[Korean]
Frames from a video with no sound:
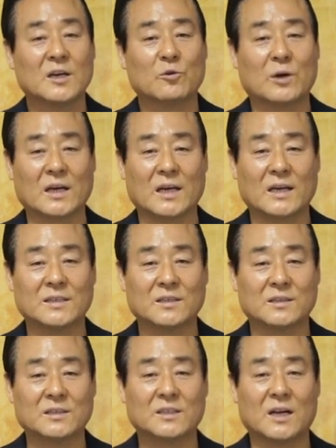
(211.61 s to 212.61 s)

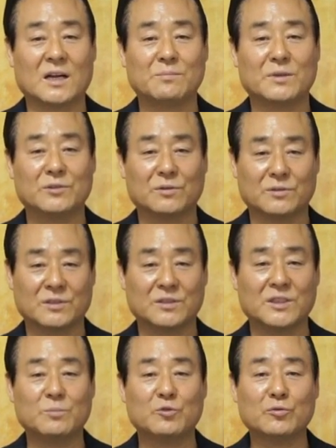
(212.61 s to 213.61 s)
광야에서 이스라엘
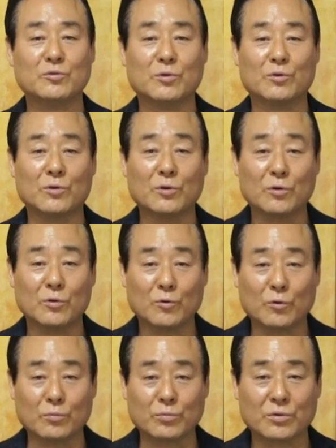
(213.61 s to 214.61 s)
민족은 집중적으로
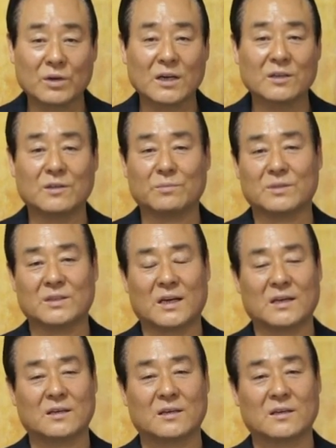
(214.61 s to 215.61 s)
공부를 하게
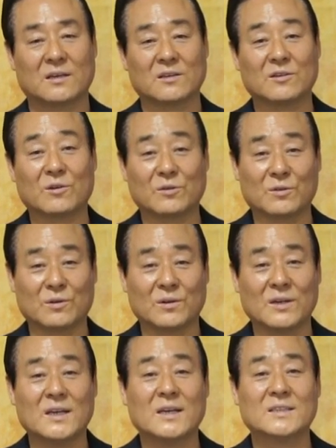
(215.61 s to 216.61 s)
됩니다. 그것도
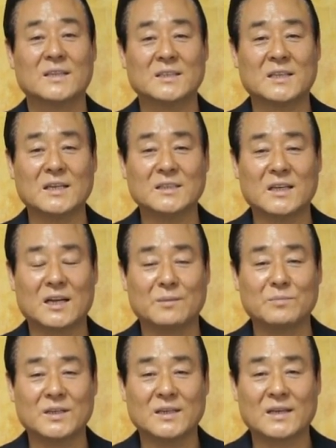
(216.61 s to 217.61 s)
세상
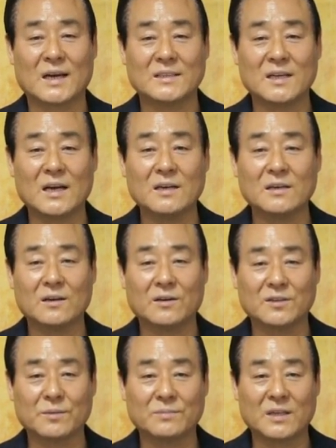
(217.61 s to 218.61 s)
사람들이 가장
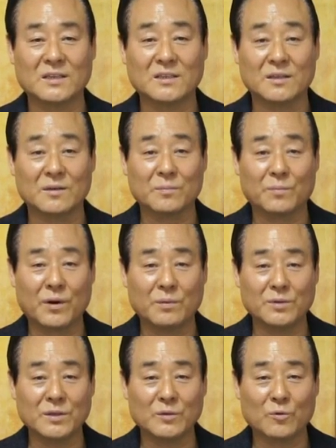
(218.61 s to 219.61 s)
어렵다는
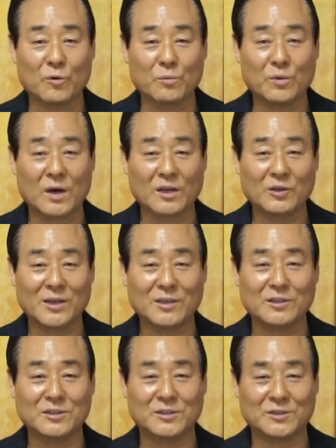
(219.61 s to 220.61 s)
법을 공부하게
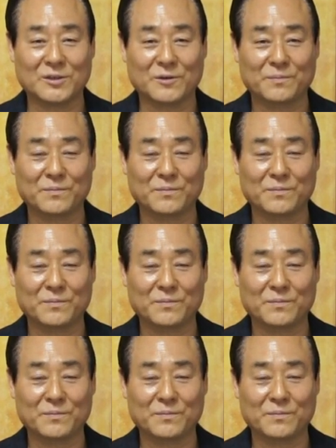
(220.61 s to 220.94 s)
되는 것이지요.